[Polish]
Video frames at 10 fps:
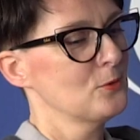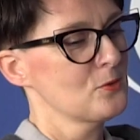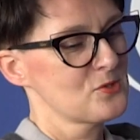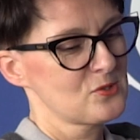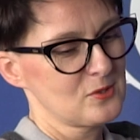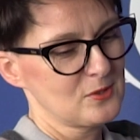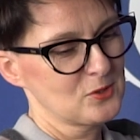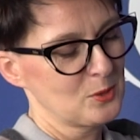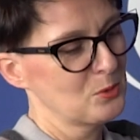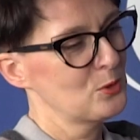no, z
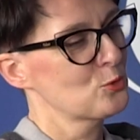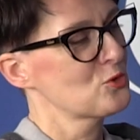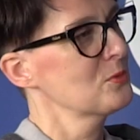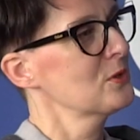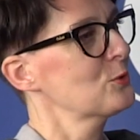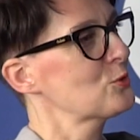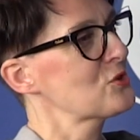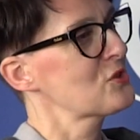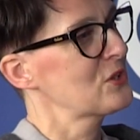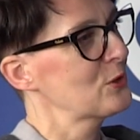tymi ludźmi,
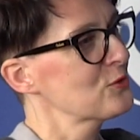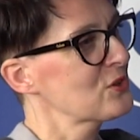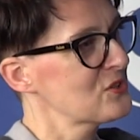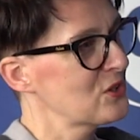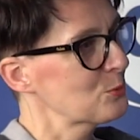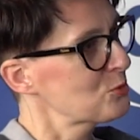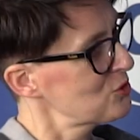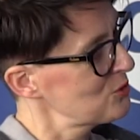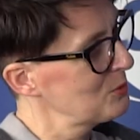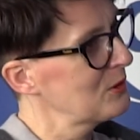którzy zostaną wskazani
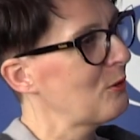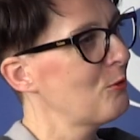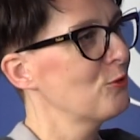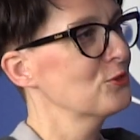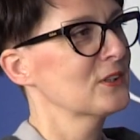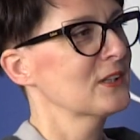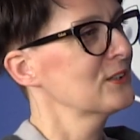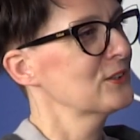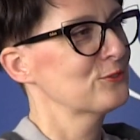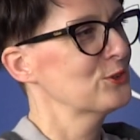przez Szymona Hołownię. Ja
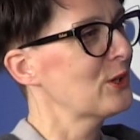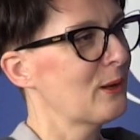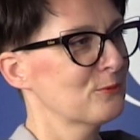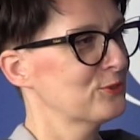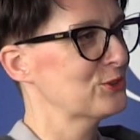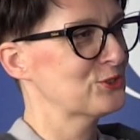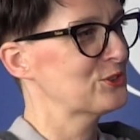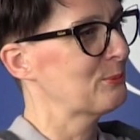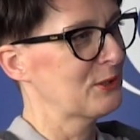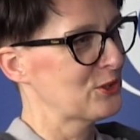nie wnikam w
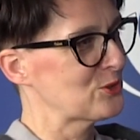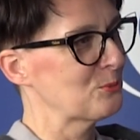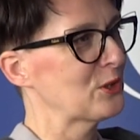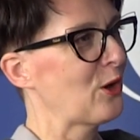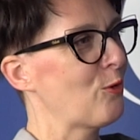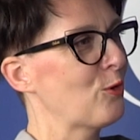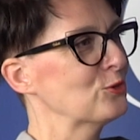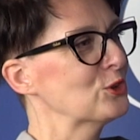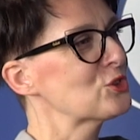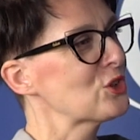decyzje pana Szymona
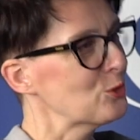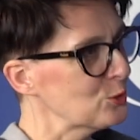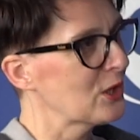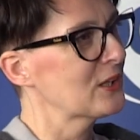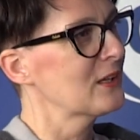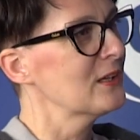Hołowni i szanuję je,